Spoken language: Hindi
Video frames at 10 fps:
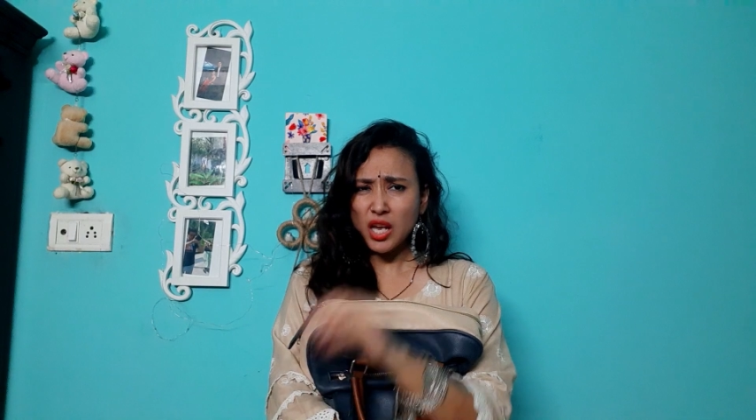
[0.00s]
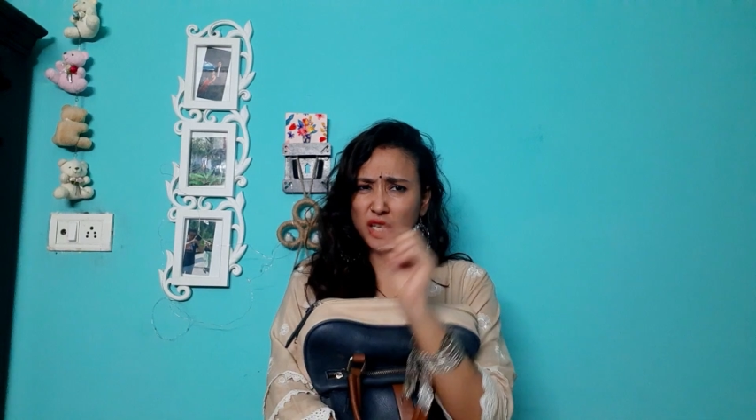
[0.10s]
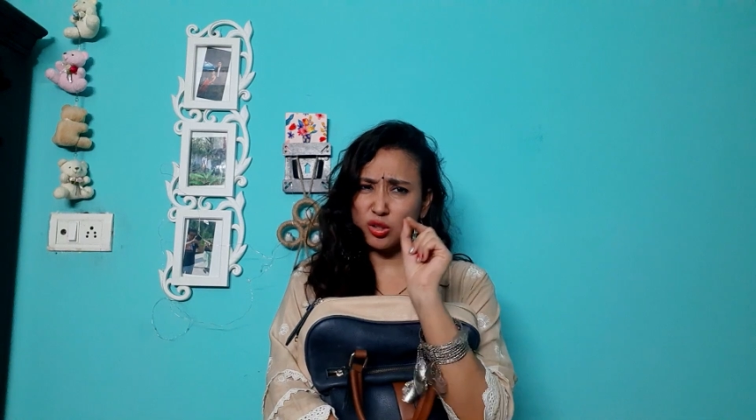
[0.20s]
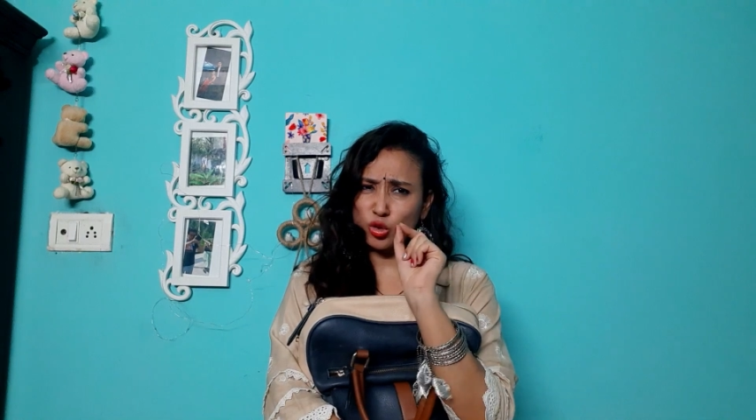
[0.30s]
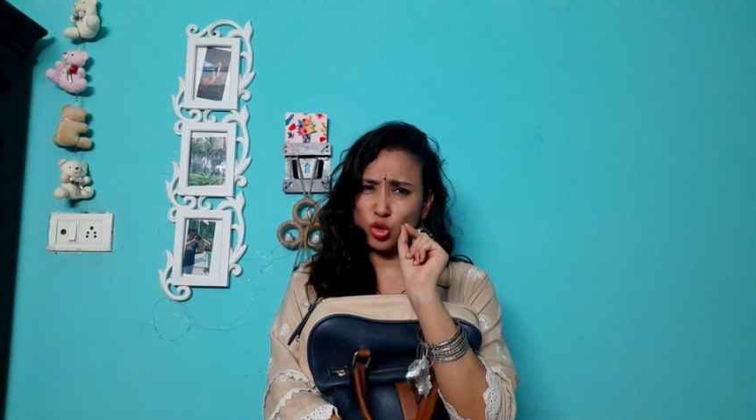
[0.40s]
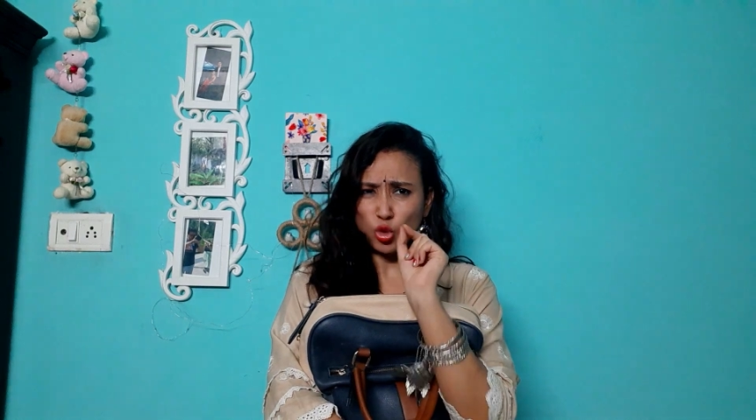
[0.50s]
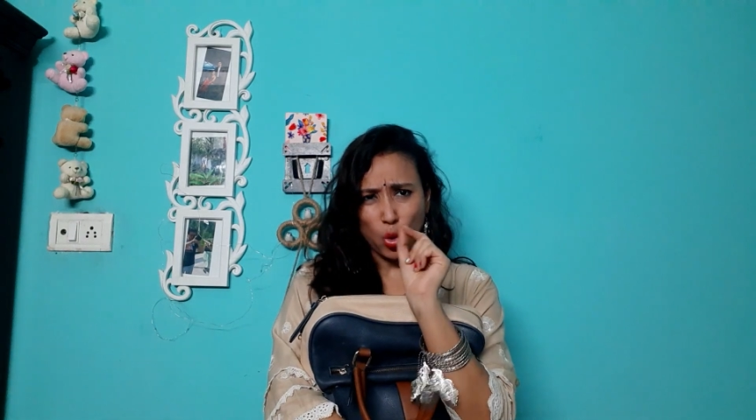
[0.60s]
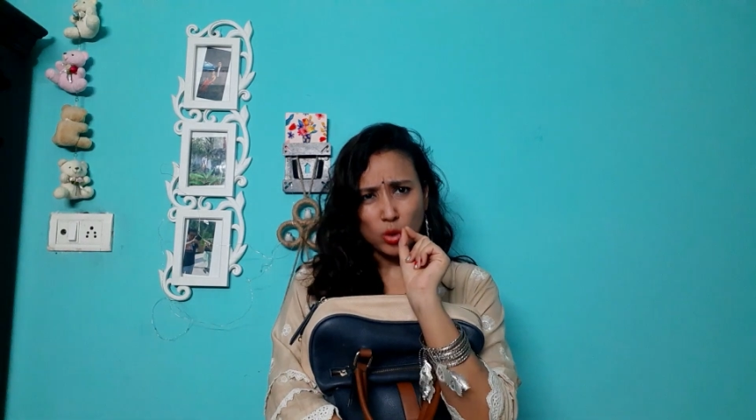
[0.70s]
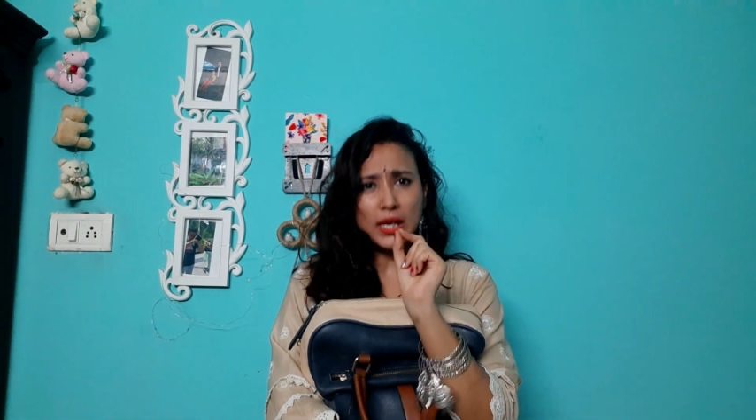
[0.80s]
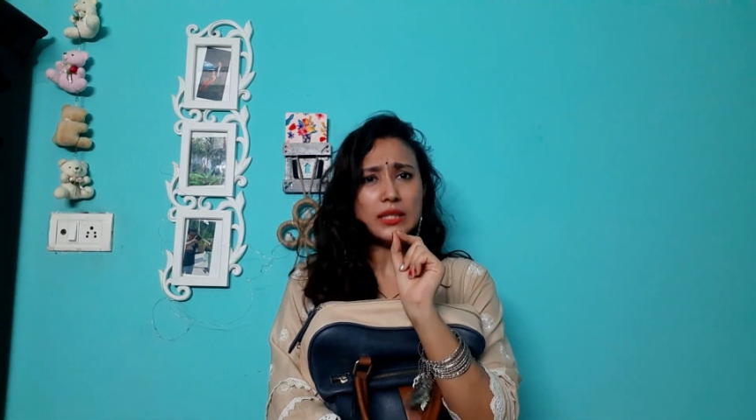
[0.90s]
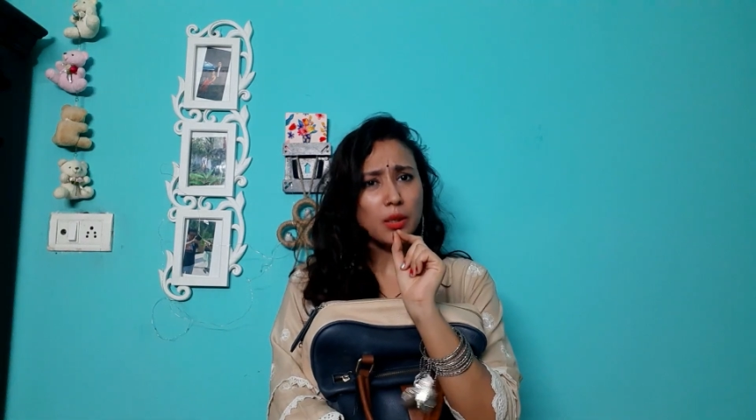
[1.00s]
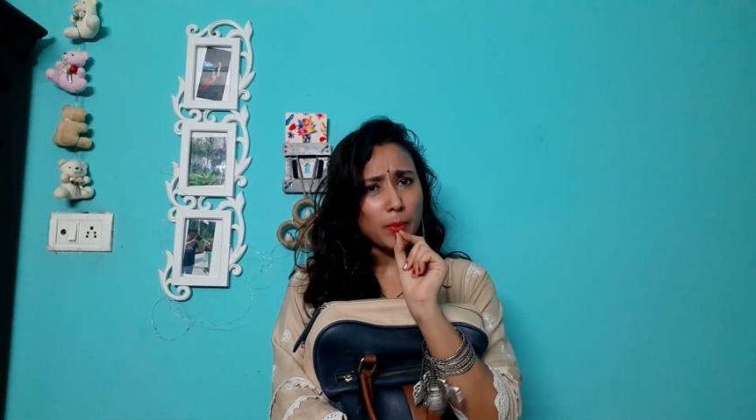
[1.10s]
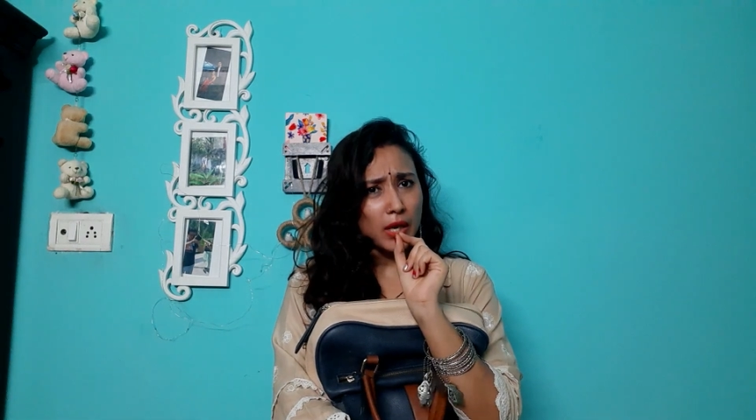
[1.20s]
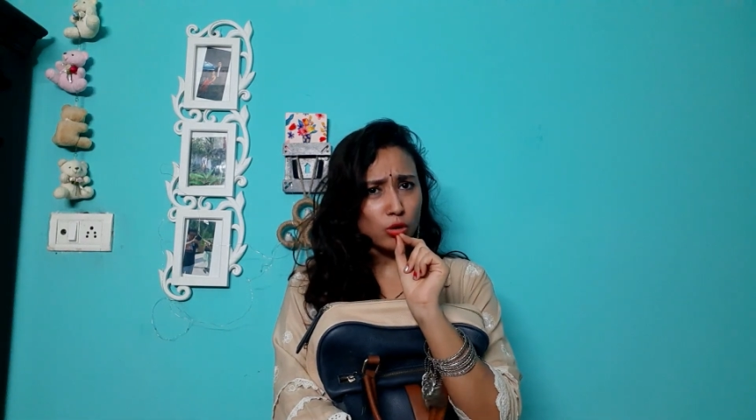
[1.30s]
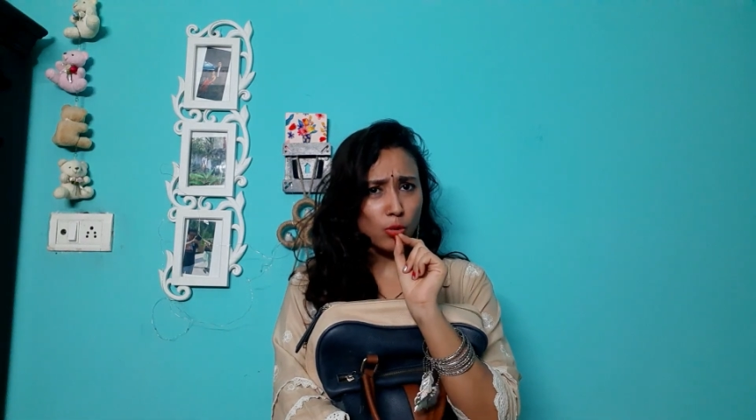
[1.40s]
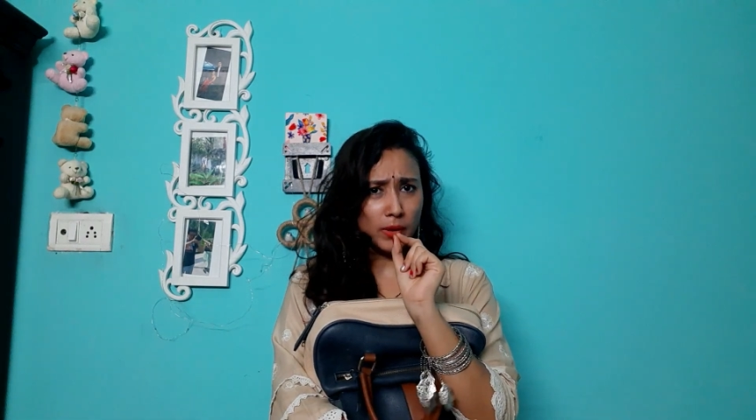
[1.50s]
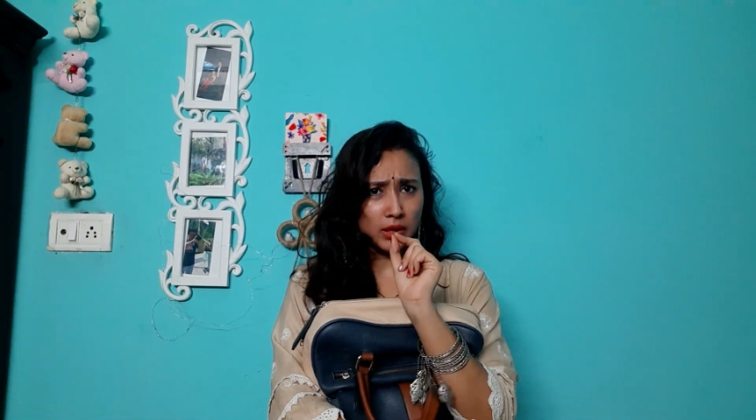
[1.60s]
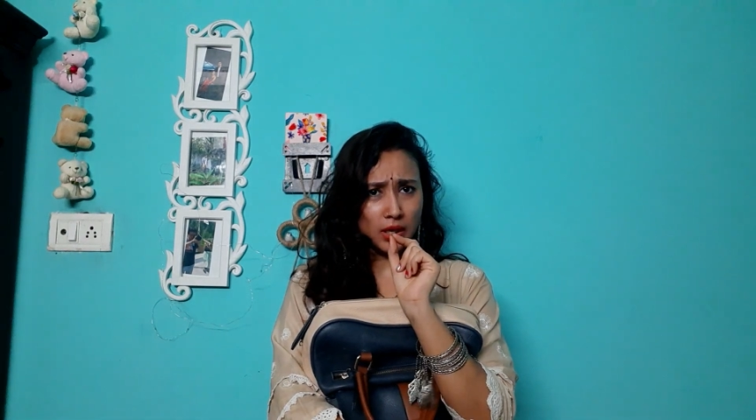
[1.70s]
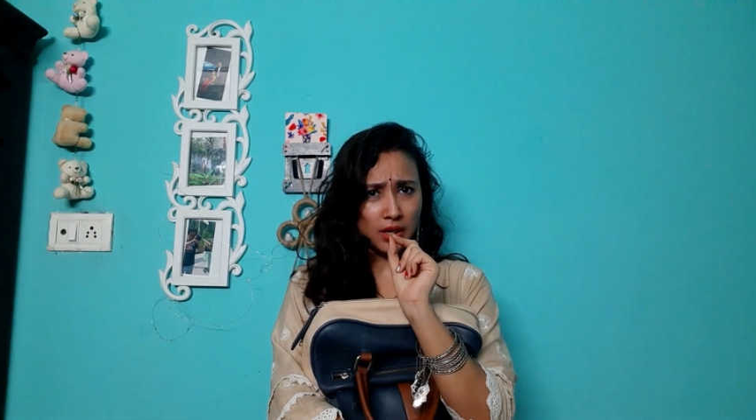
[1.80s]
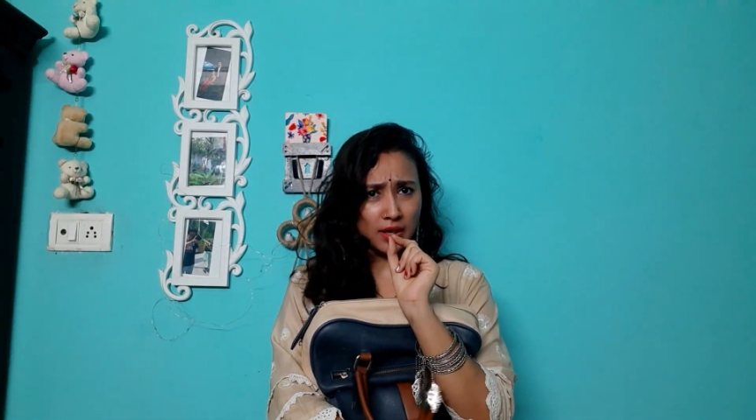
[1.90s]
एक छोटा सा ब्रेक तो
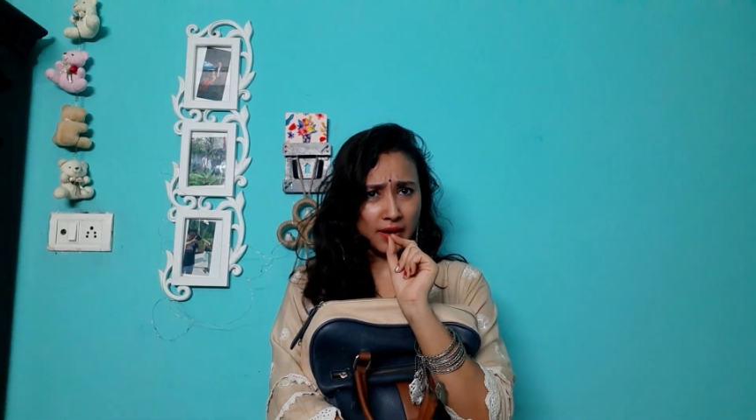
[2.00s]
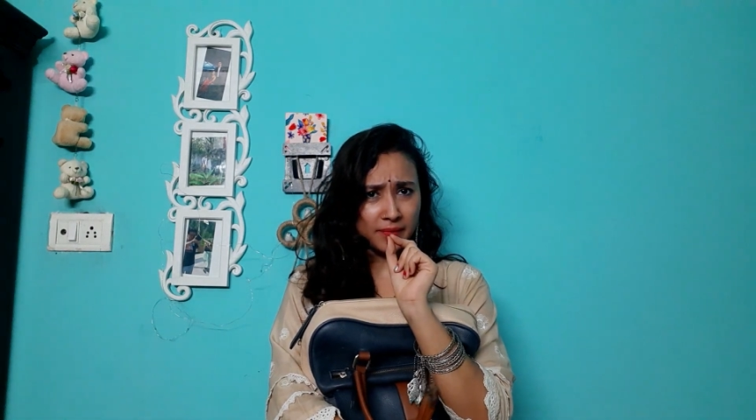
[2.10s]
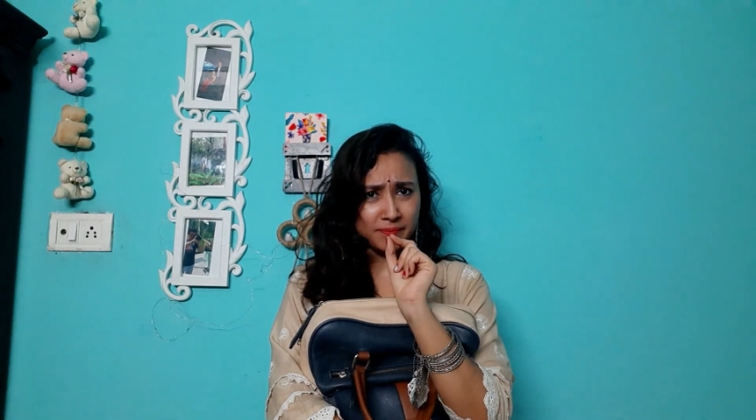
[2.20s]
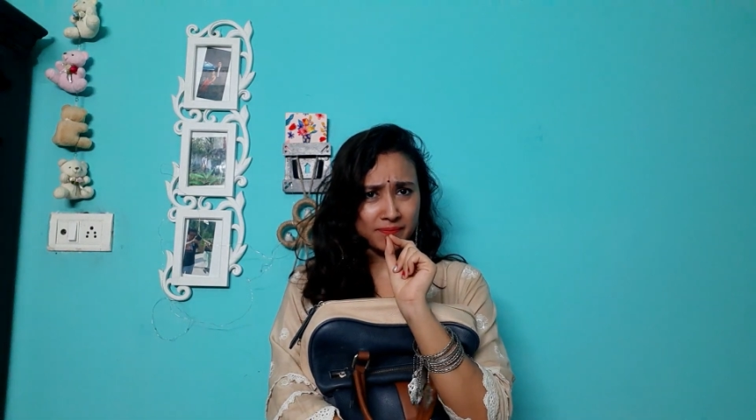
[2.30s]
बनता ही है